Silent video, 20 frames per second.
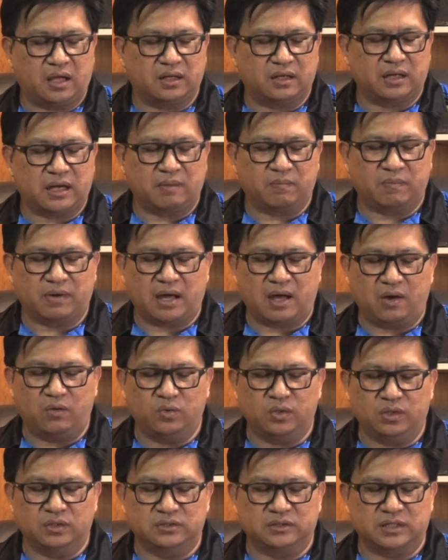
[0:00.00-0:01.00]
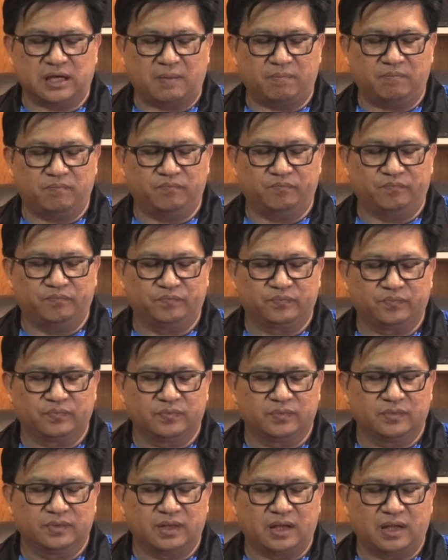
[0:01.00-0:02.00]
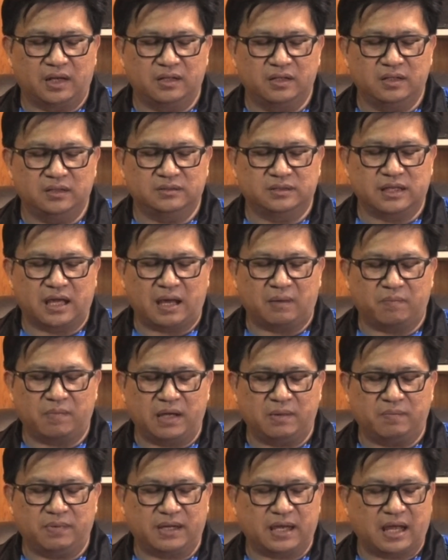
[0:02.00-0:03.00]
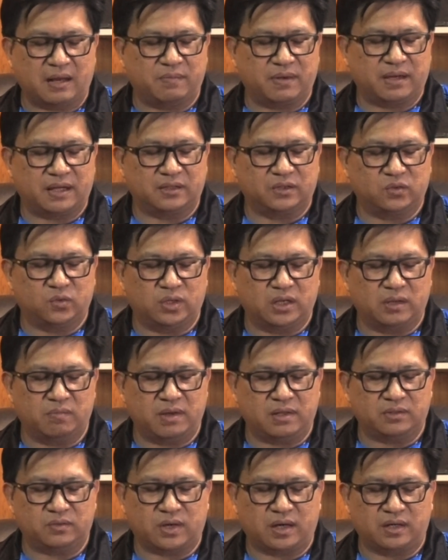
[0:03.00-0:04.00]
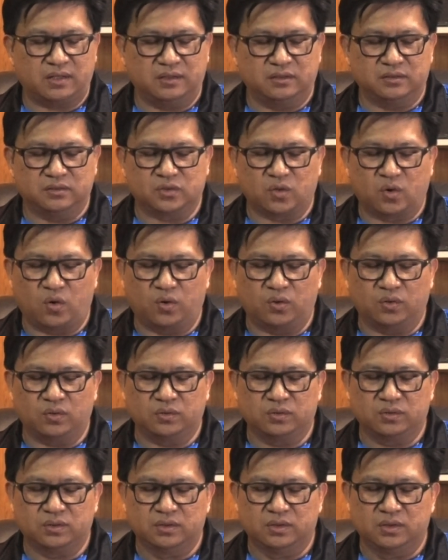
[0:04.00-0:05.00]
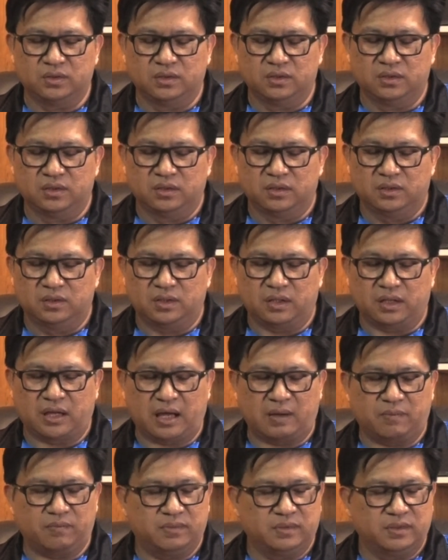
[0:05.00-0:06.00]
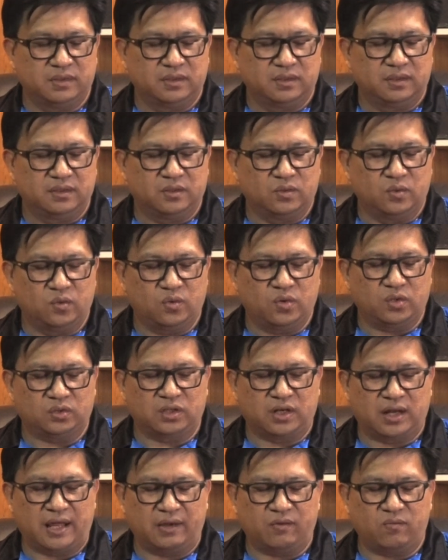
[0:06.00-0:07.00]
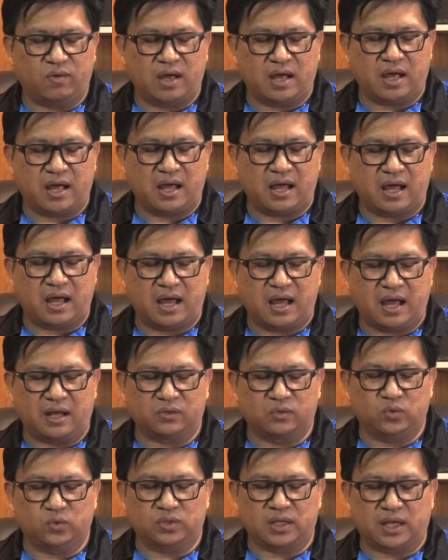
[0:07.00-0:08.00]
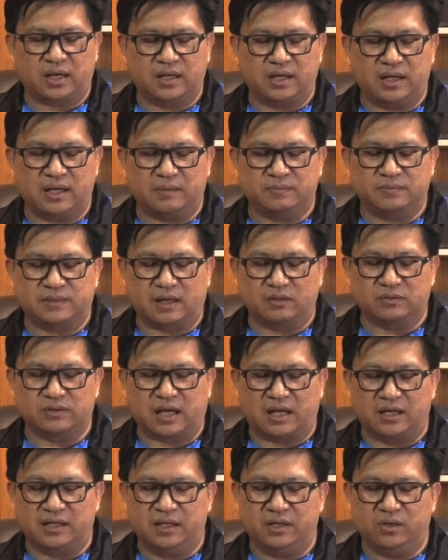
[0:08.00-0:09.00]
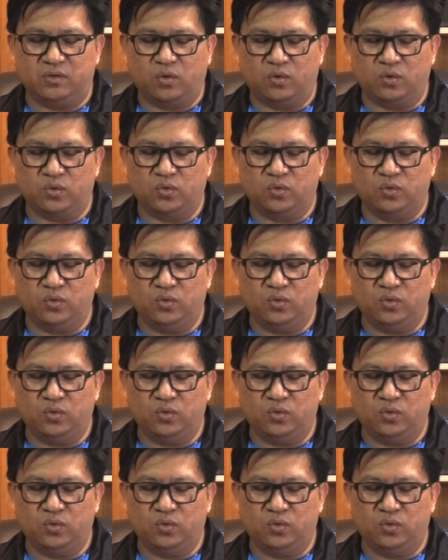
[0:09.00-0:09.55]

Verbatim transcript: นำเข้าเรือนจำเนื่องจากไม่ให้เป็นการประกันตัวในมาตรา1 2นะครับลุงก็ถแถลงว่าหากทุกท่านได้รับสาวสารนี้คงลุง